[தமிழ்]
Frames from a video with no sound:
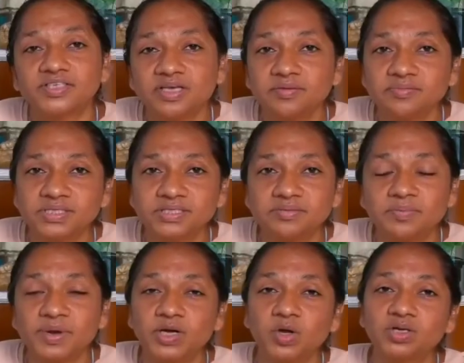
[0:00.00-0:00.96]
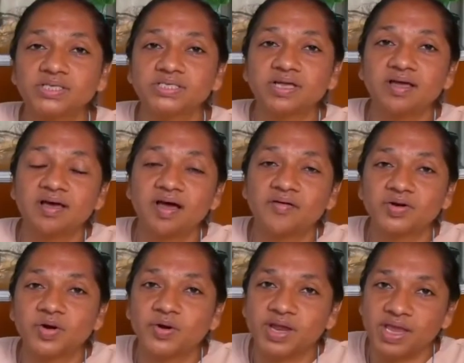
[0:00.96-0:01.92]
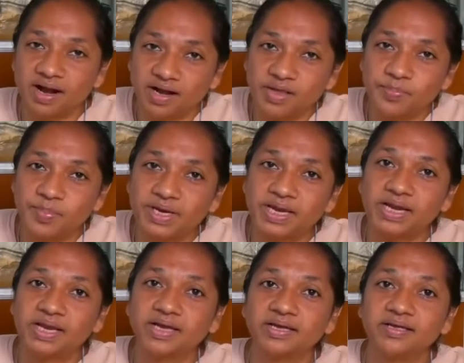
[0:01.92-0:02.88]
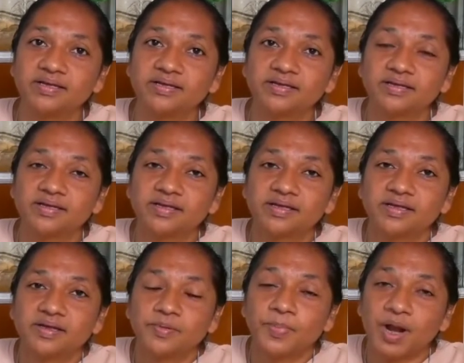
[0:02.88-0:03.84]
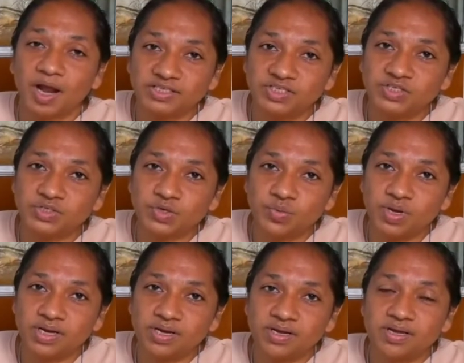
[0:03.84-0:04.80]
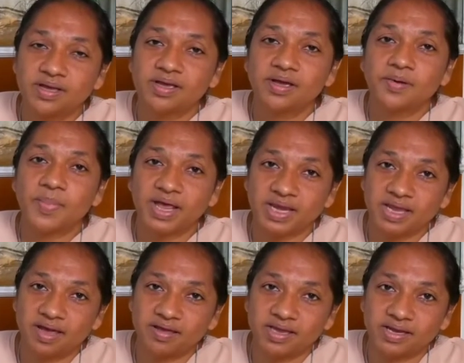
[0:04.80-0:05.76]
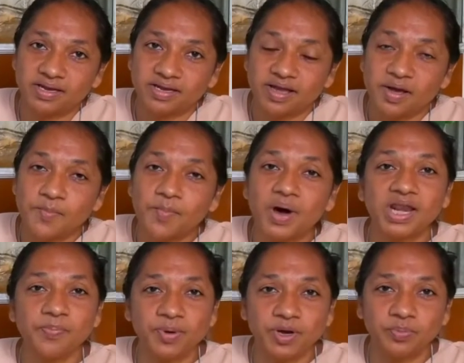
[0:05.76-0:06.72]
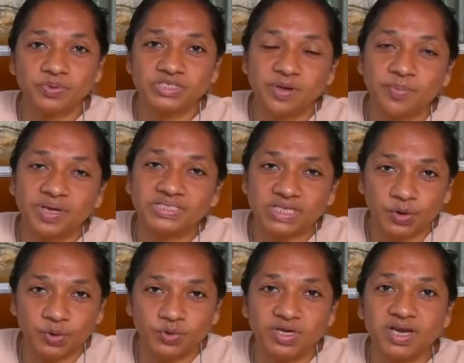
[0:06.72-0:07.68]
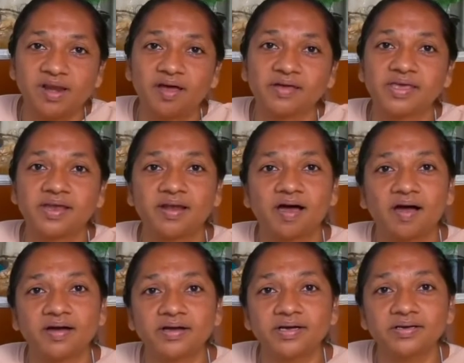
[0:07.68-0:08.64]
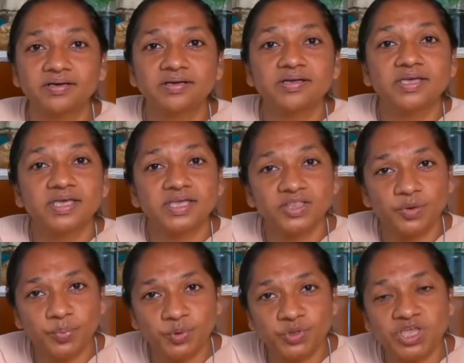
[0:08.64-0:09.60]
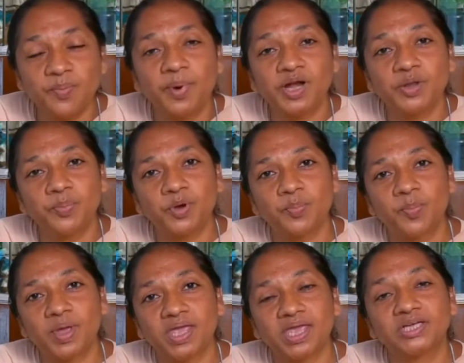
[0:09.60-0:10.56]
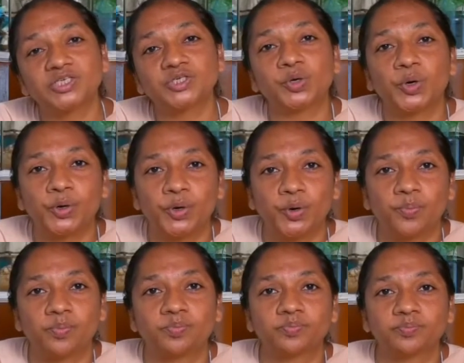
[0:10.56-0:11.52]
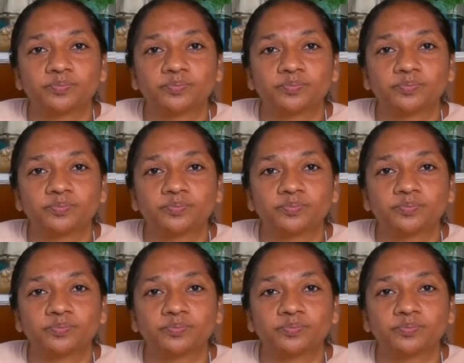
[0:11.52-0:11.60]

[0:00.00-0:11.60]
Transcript: ஜேம்ஸ் மெண்டான்சா அவர்களுடைய அழைப்பிற்கிணங்க பிரான்சிஸ்குவின் மரியாயின் மறைப்பரப்பு சபை சகோதரிகளாகிய நாங்கள் இந்த புதிய பணிப்பொறுப்பை ஏற்றுக்கொண்டோம்